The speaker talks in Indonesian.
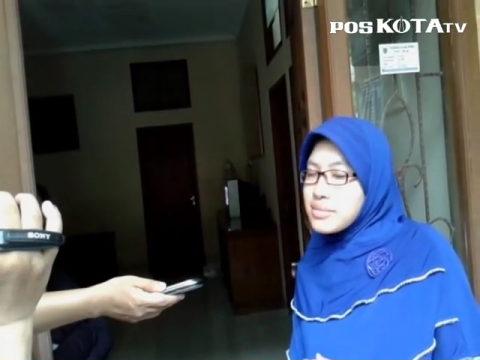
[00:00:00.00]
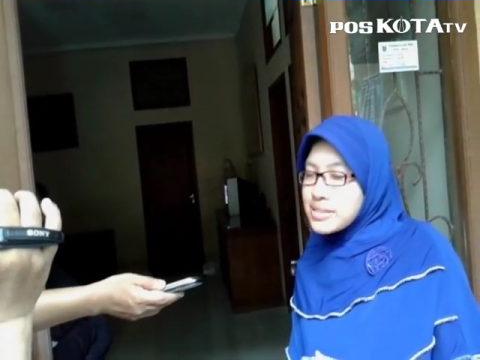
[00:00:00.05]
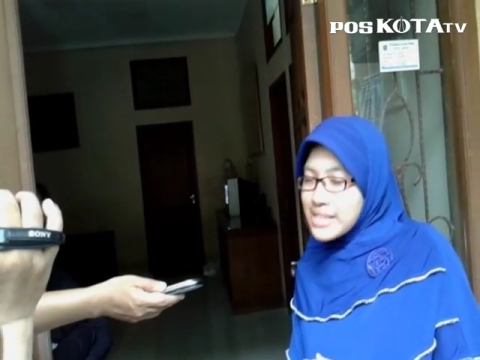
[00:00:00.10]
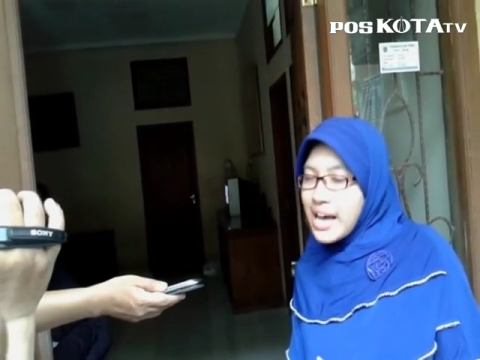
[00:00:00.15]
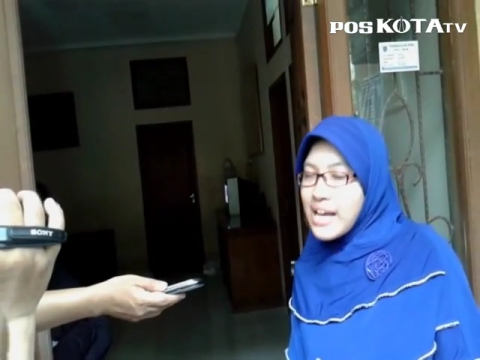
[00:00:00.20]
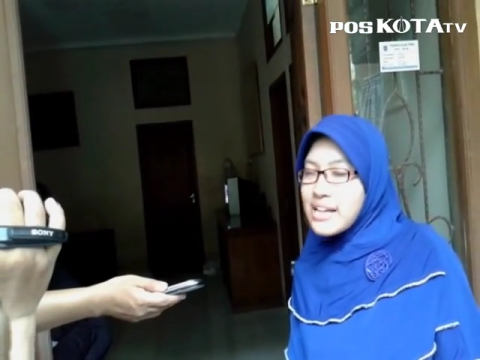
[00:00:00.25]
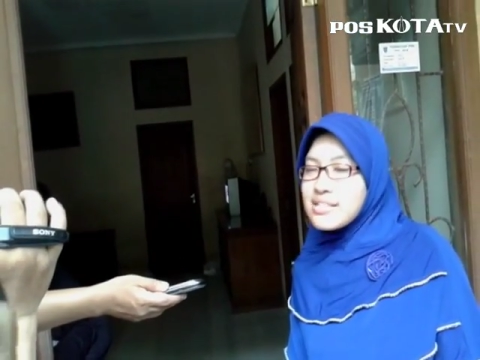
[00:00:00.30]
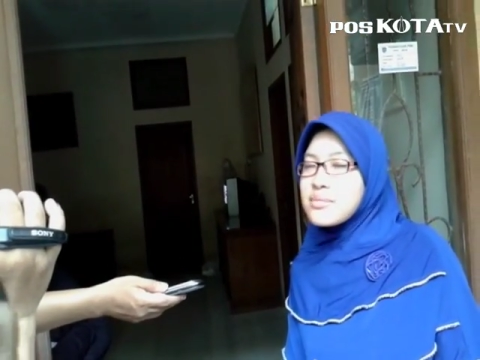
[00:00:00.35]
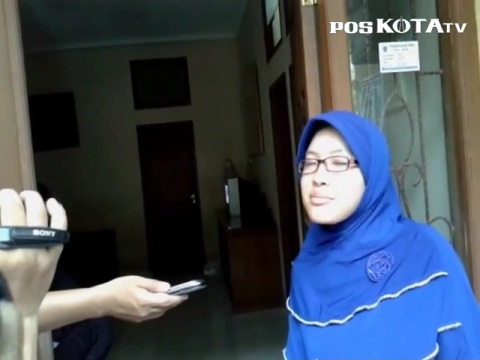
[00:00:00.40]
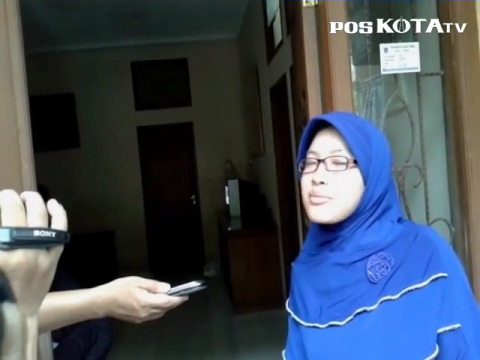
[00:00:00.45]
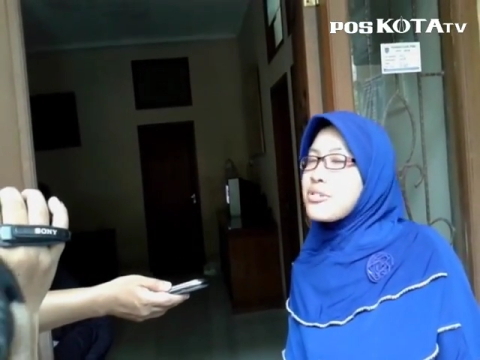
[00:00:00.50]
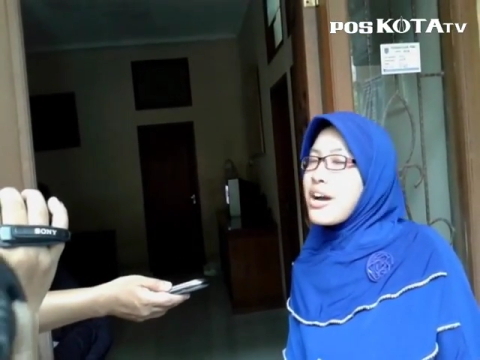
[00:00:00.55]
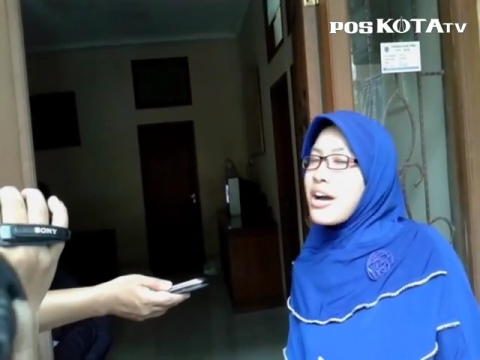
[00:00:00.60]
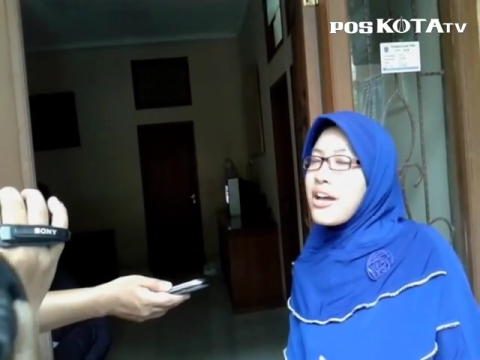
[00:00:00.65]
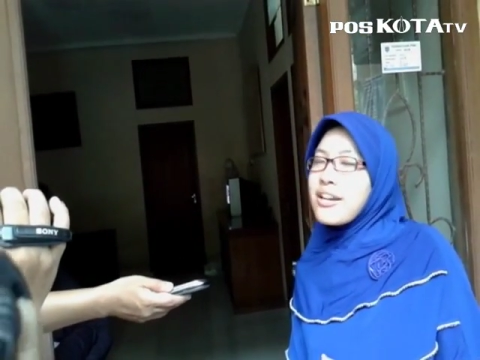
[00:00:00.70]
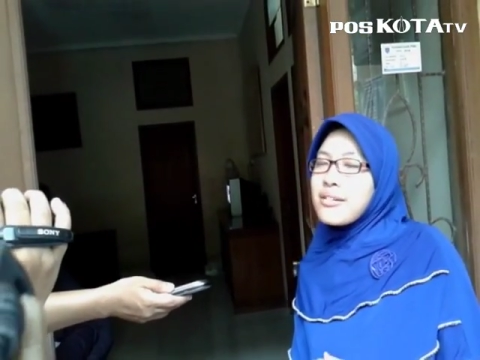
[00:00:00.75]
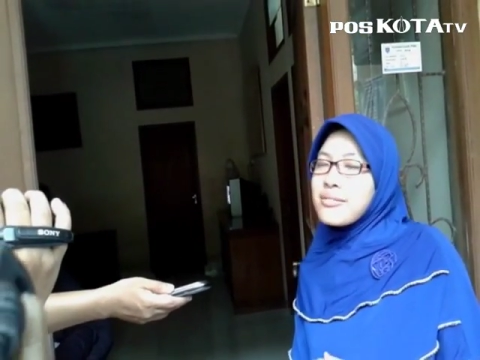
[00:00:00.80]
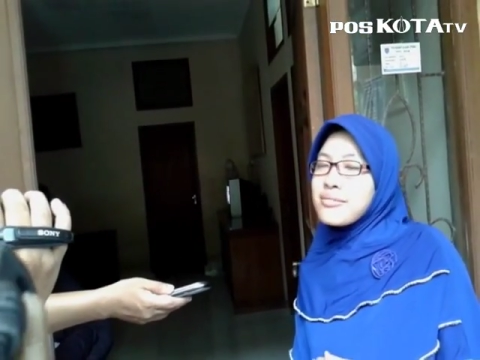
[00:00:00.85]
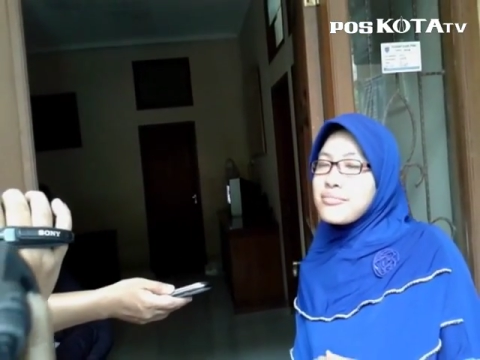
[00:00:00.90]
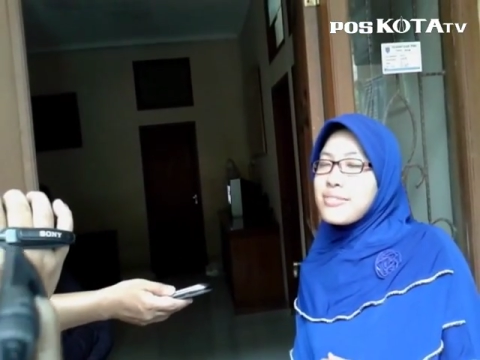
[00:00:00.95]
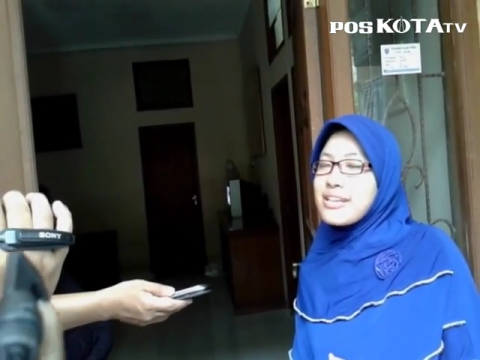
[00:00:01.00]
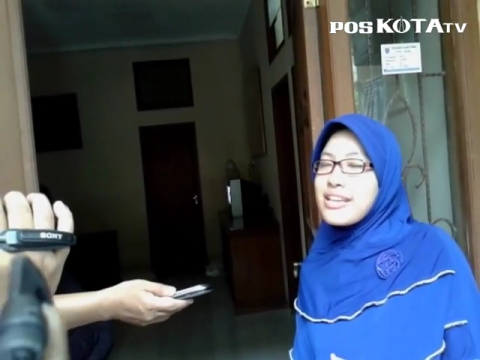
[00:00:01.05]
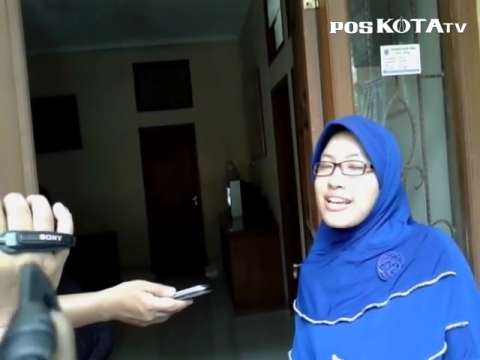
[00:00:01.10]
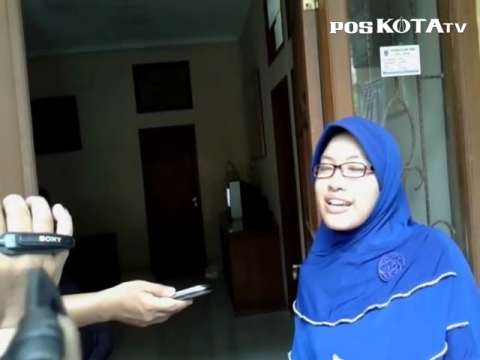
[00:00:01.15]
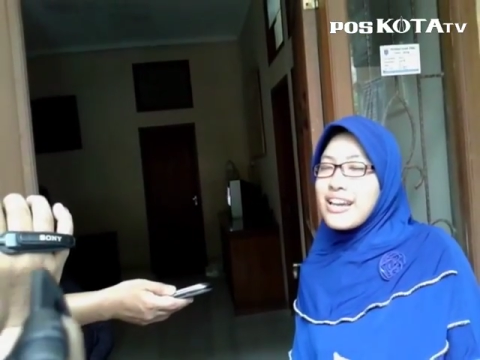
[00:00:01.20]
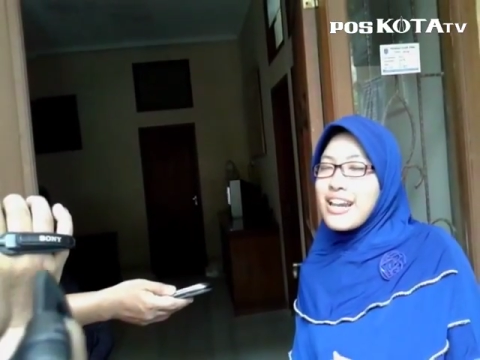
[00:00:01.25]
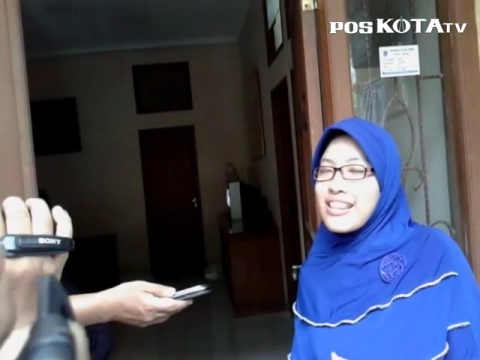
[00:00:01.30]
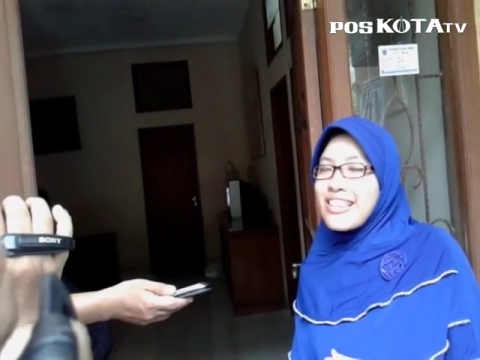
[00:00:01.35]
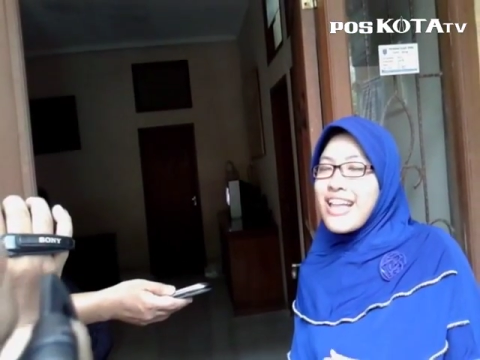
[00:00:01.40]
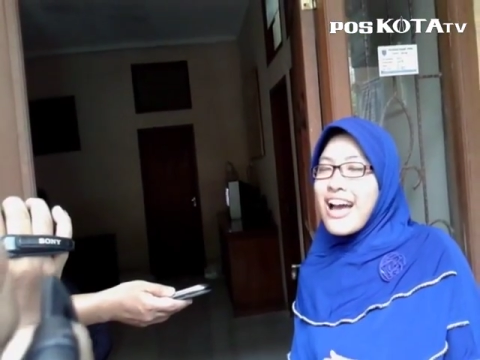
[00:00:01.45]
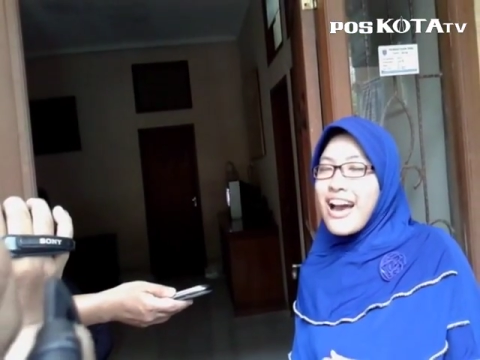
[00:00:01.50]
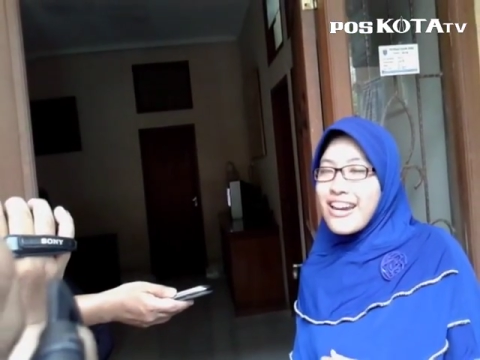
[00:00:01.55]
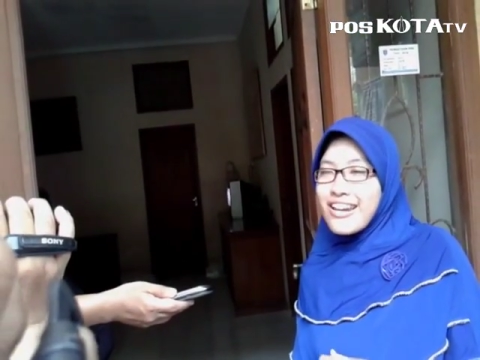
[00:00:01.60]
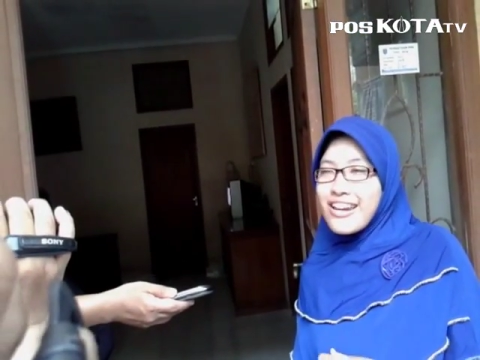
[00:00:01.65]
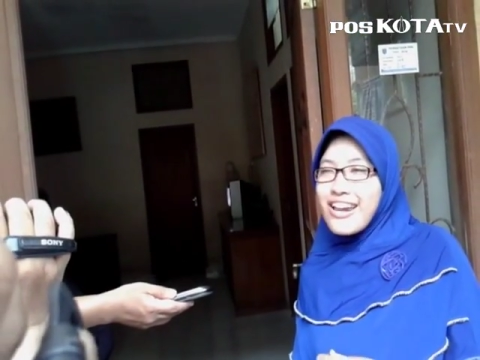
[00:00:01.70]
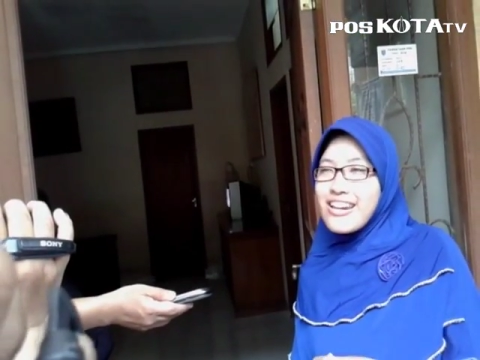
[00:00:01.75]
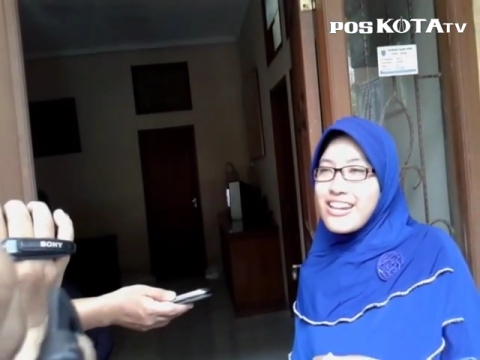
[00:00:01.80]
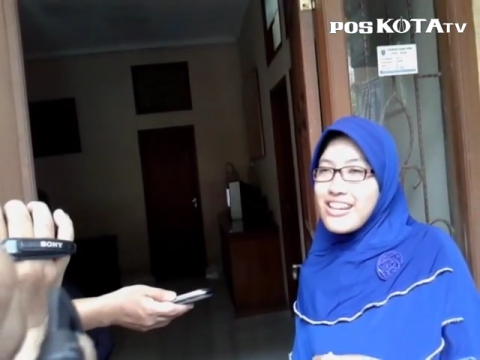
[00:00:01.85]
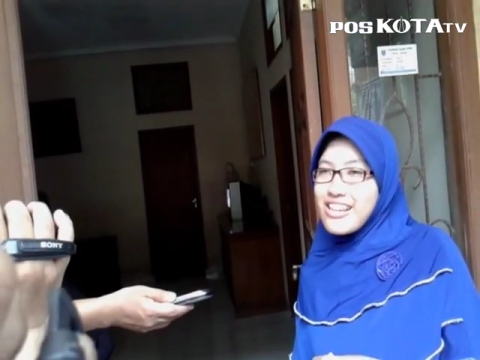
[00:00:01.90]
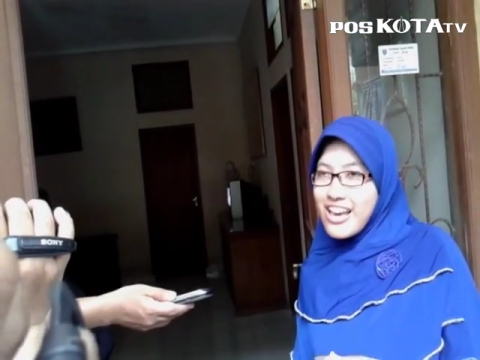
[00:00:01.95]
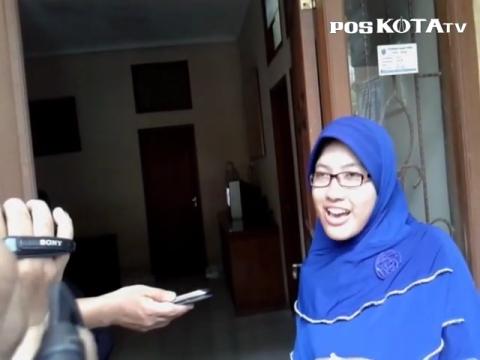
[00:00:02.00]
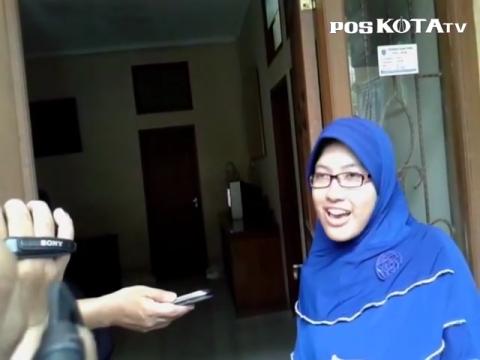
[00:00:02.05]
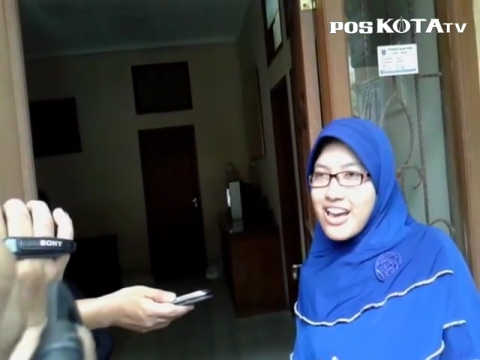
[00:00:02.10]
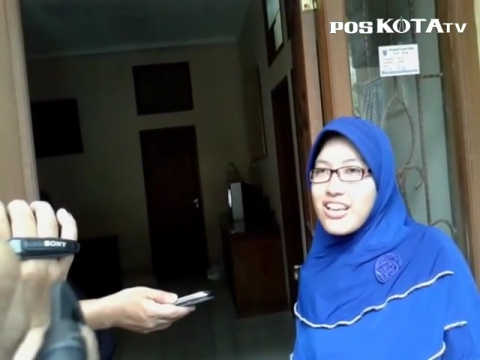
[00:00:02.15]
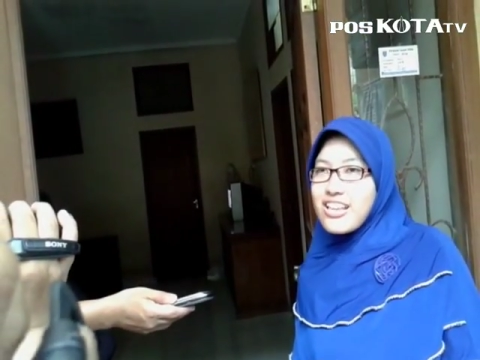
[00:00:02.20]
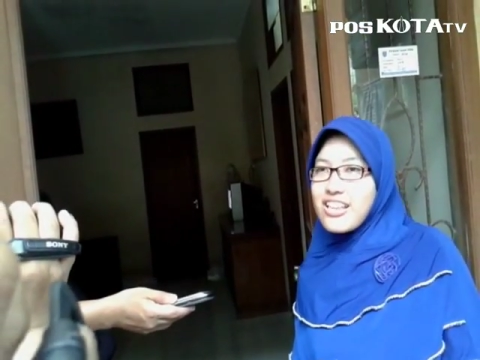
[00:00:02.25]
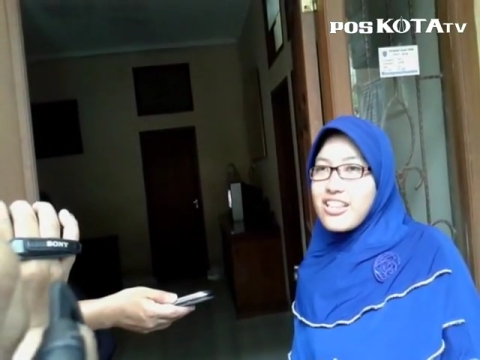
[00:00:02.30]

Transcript: bisa aja bukan jalan tangannya dia